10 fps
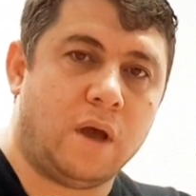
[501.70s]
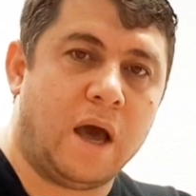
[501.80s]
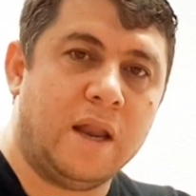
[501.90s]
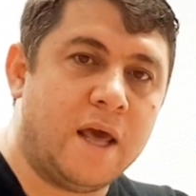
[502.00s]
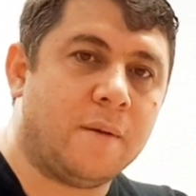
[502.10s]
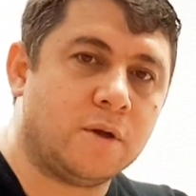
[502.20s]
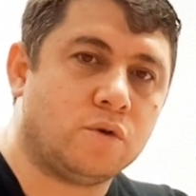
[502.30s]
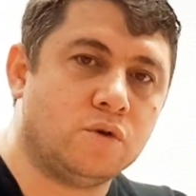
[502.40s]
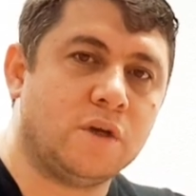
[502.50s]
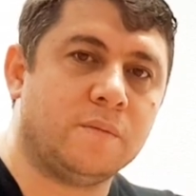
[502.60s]
Ali Erbaş
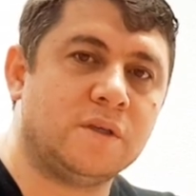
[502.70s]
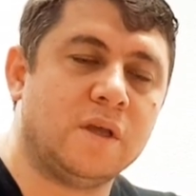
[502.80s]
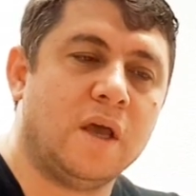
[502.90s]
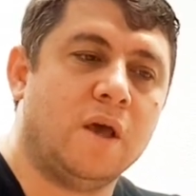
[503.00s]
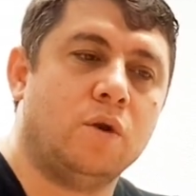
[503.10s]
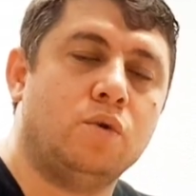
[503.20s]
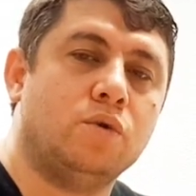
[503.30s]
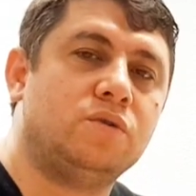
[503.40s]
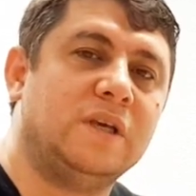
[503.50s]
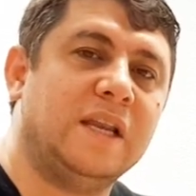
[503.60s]
hocamız
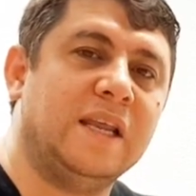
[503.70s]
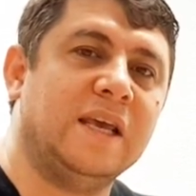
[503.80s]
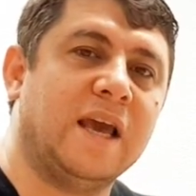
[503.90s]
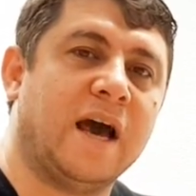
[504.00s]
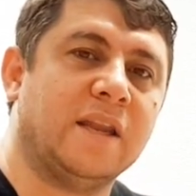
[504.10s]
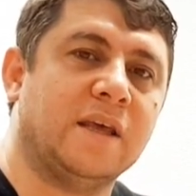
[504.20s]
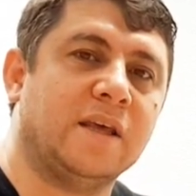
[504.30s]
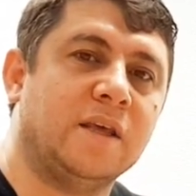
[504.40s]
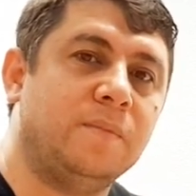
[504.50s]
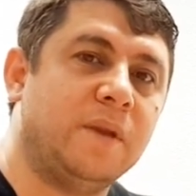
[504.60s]
Lutili yani
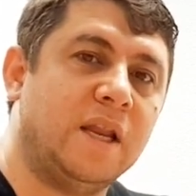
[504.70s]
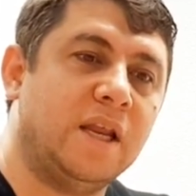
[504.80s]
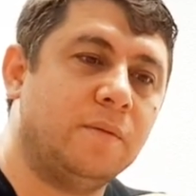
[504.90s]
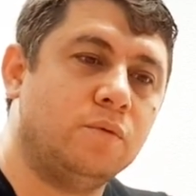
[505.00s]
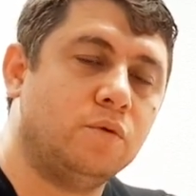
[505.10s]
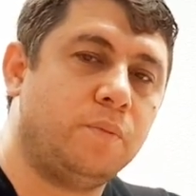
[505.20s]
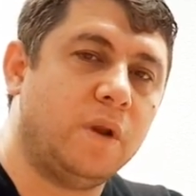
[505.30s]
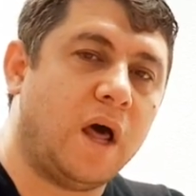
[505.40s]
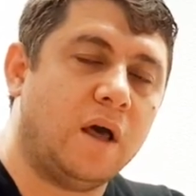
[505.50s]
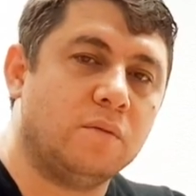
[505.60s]
İbneli bu
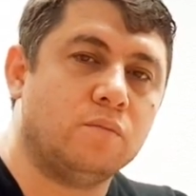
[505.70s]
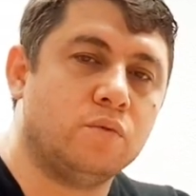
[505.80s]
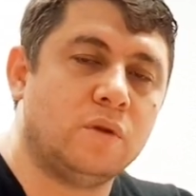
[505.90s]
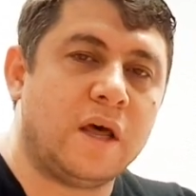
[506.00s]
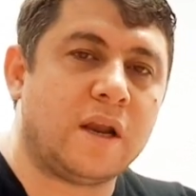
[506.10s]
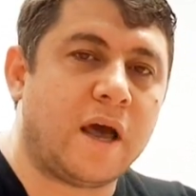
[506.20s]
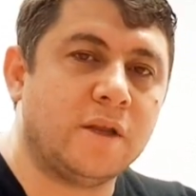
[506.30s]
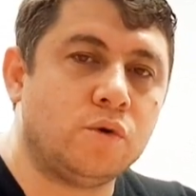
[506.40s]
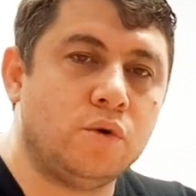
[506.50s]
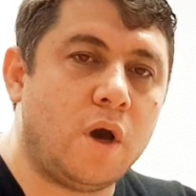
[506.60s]
bunlar
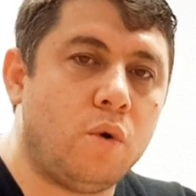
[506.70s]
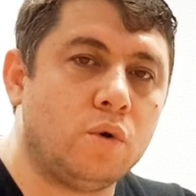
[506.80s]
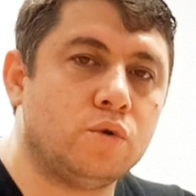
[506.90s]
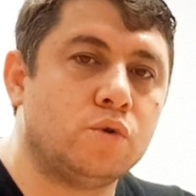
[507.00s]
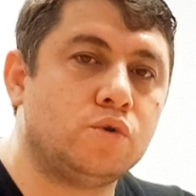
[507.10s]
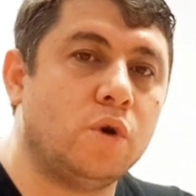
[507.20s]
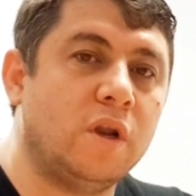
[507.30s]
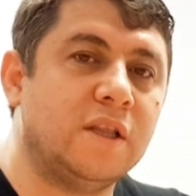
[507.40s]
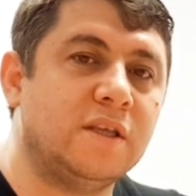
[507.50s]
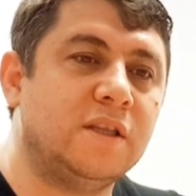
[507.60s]
hani günah olduğunu
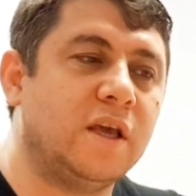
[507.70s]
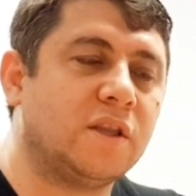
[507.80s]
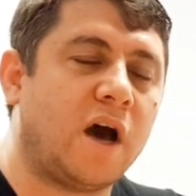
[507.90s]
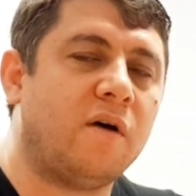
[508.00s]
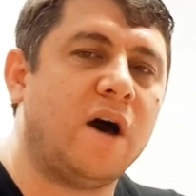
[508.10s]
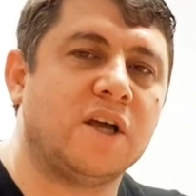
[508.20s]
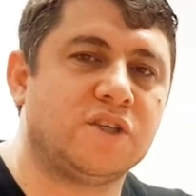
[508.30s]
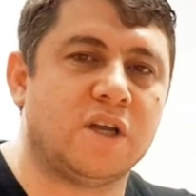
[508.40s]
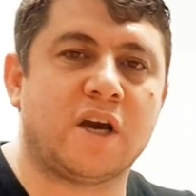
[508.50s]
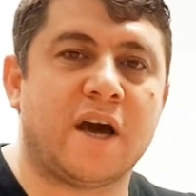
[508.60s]
söyledi diye dava
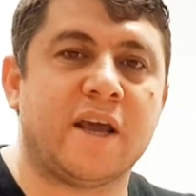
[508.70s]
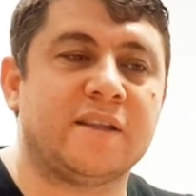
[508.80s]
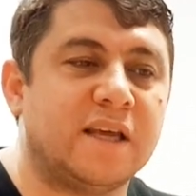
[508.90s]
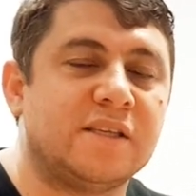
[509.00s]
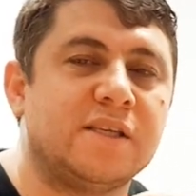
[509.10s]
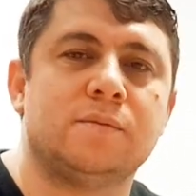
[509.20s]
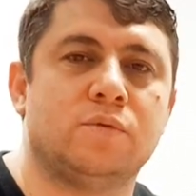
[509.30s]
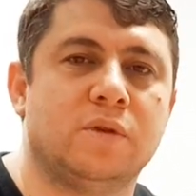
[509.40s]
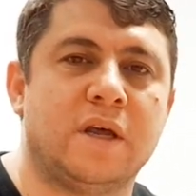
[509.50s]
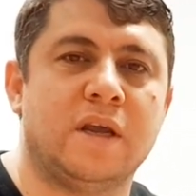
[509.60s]
açan karaktersiz
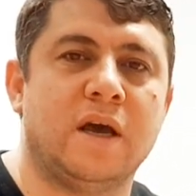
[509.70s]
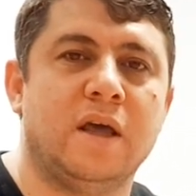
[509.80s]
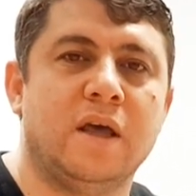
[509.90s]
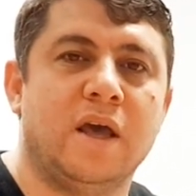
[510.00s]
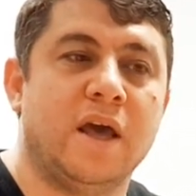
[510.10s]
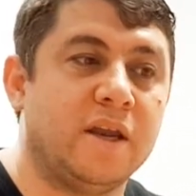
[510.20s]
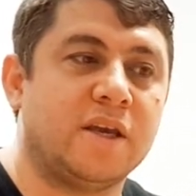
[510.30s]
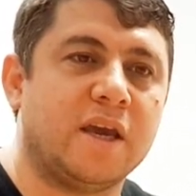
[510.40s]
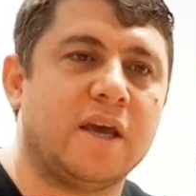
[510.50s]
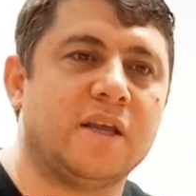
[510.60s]
bunlar ya.
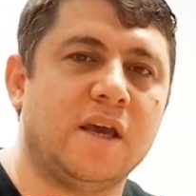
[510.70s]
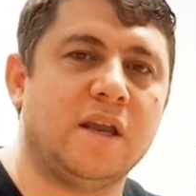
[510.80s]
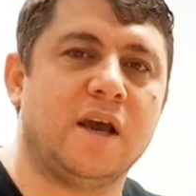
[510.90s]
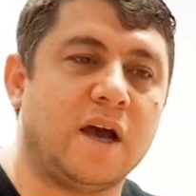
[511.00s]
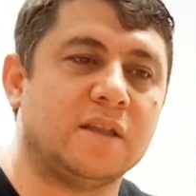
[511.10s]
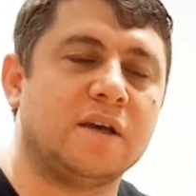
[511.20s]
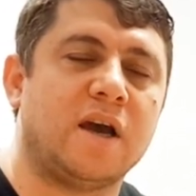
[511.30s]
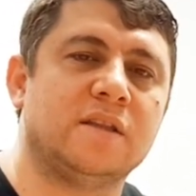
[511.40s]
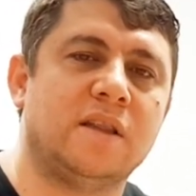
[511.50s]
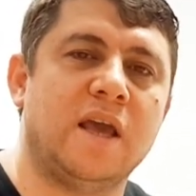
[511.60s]
Erkek erkekle kadın
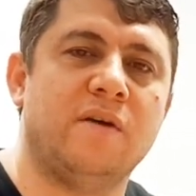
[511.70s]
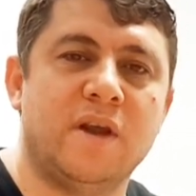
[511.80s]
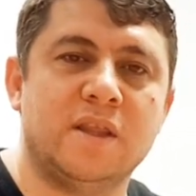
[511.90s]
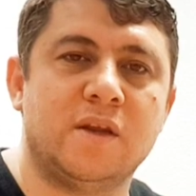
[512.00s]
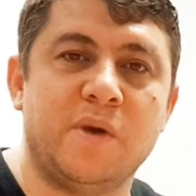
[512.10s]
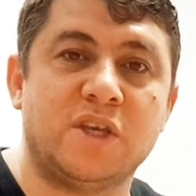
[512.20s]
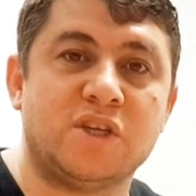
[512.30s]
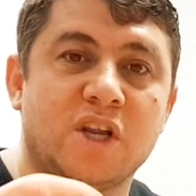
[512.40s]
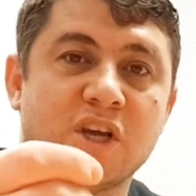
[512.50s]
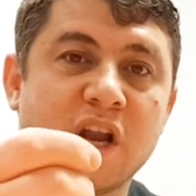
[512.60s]
kadınla evlendirmeye
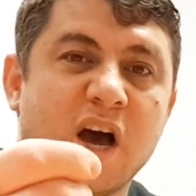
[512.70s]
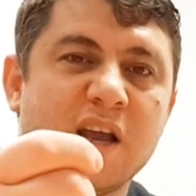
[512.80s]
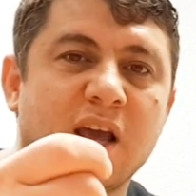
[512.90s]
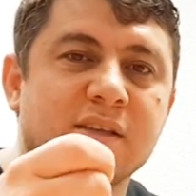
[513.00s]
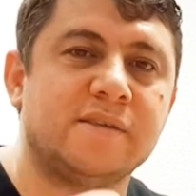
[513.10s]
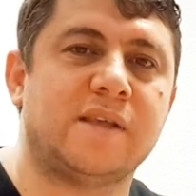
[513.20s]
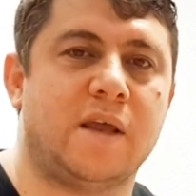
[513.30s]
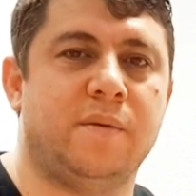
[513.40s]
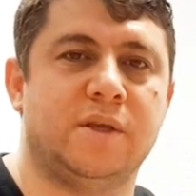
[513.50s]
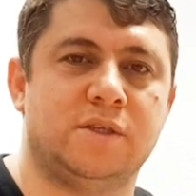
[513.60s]
çalışan ahlaksız
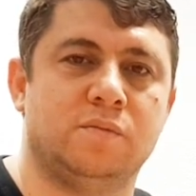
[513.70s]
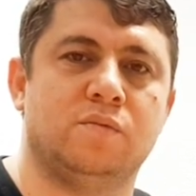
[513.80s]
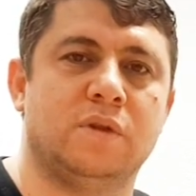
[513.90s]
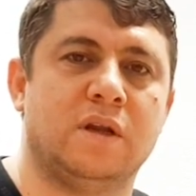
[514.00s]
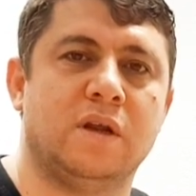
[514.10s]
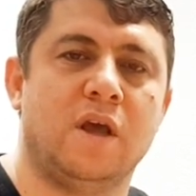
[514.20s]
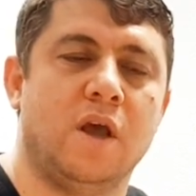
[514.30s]
terbiyesiz bunlar.